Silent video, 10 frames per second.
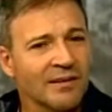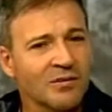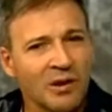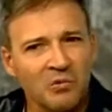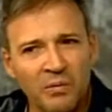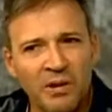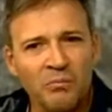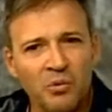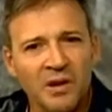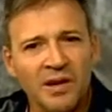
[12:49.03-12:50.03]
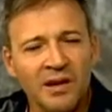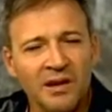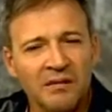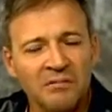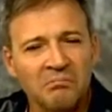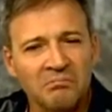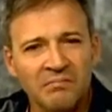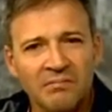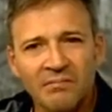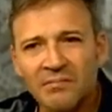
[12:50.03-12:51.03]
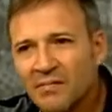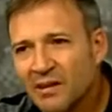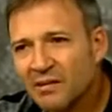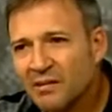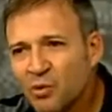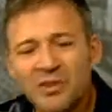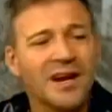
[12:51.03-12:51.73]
Es una cueva muy, muy